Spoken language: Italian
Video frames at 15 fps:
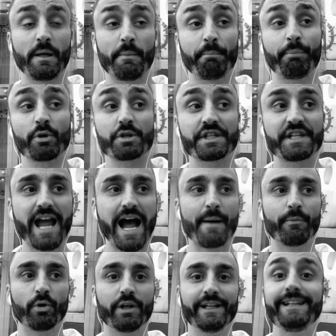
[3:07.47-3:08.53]

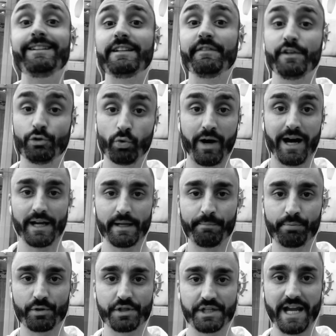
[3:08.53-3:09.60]
possiamo individuare,
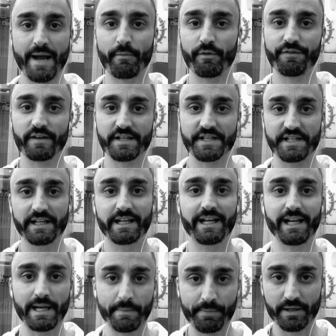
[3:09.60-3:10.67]
possiamo far sì
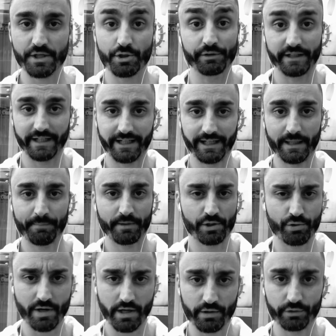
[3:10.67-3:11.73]
che le persone, che la
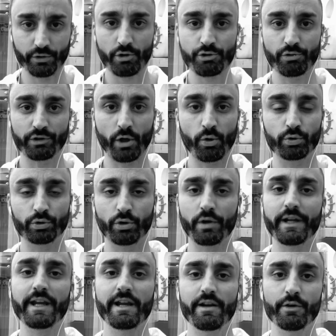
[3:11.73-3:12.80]
persona, che il nostro
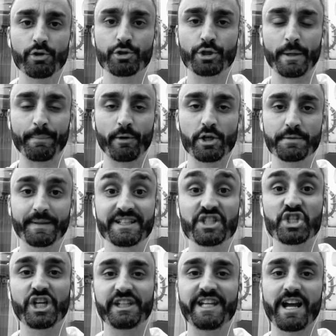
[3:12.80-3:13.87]
interlocutore, che il nostro prospect
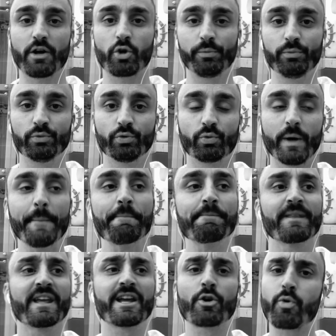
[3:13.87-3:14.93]
ci dia comunque
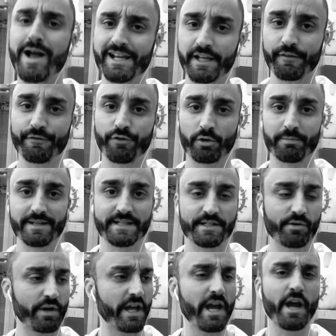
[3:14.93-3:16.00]
qualche
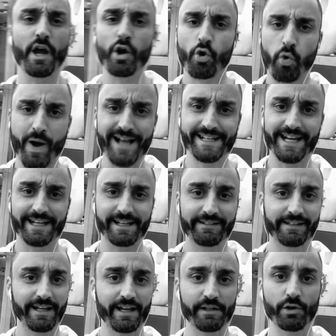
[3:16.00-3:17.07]
informazione, qualche
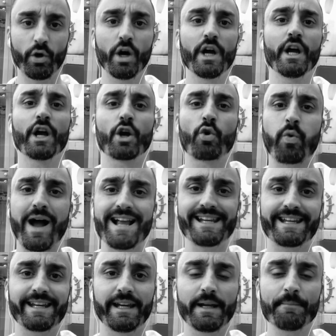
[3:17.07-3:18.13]
criterio,
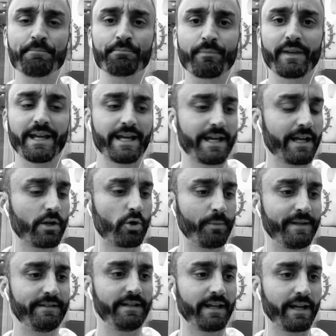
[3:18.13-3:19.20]
qualche, eh,
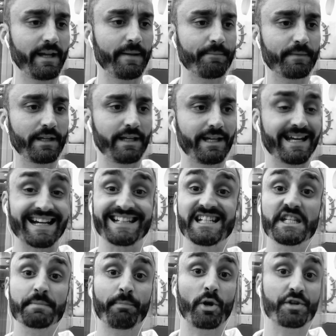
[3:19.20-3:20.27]
come dire, eh,
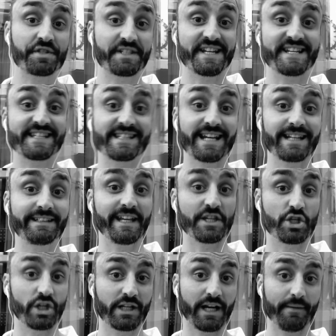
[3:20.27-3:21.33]
risposta
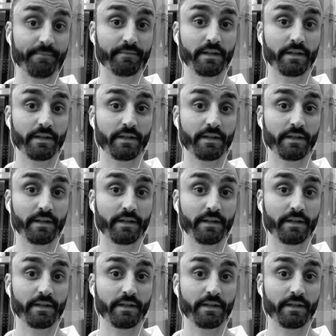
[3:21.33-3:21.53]
strategica